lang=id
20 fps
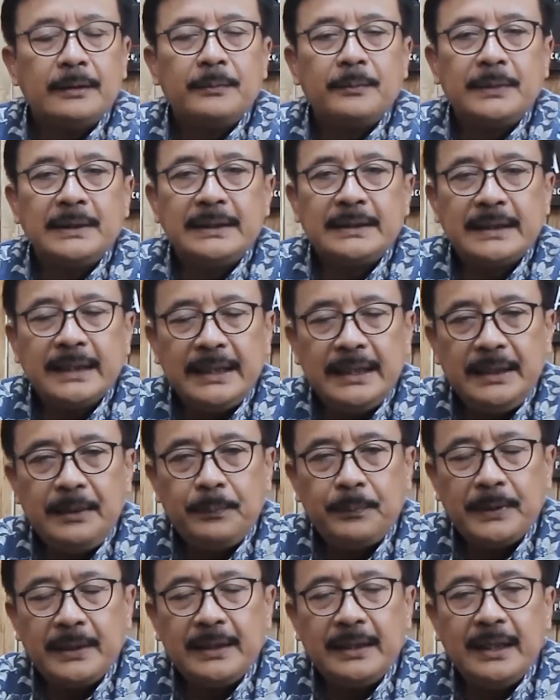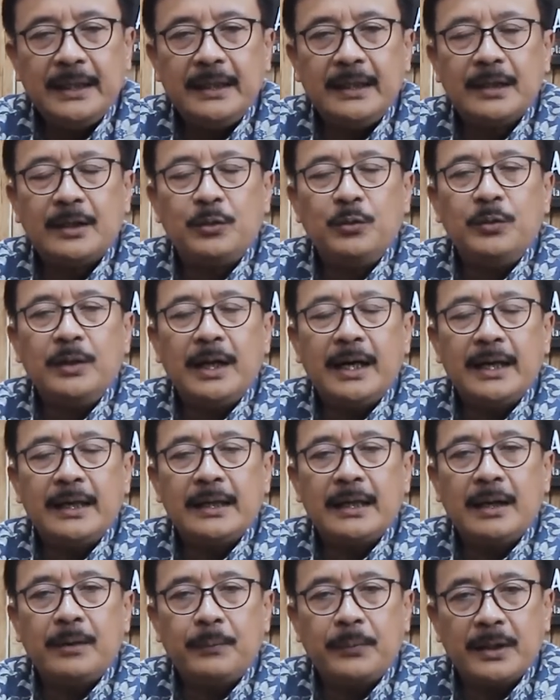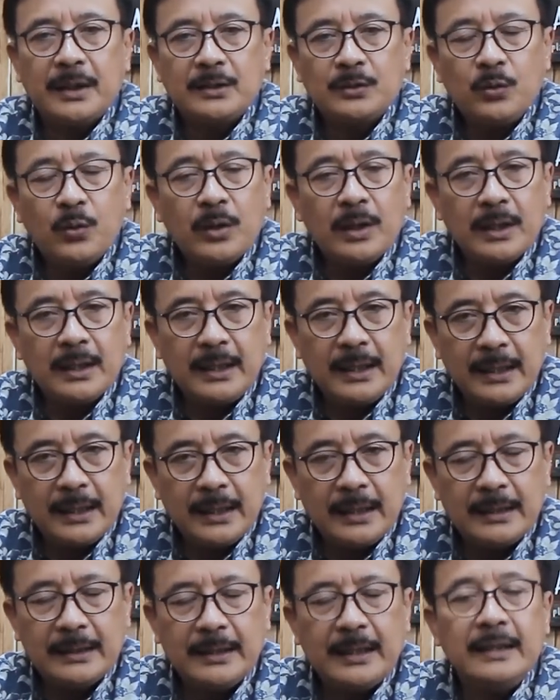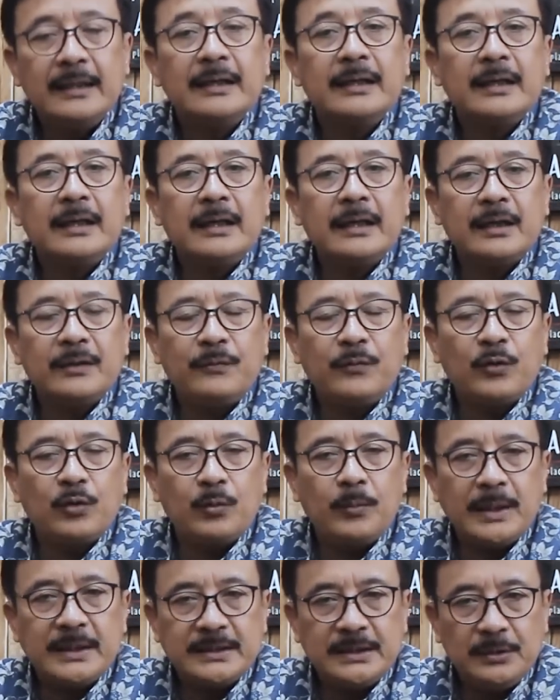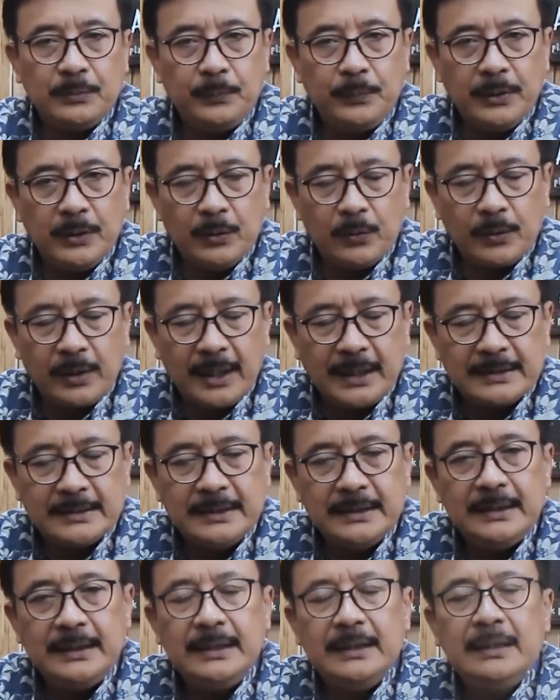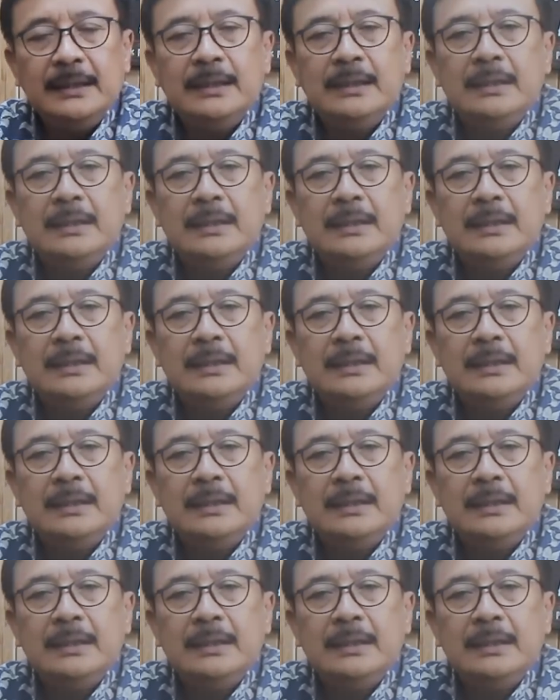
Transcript: Menteri Pendayagunaan Aparatur Negara dan Reformasi Birokrasi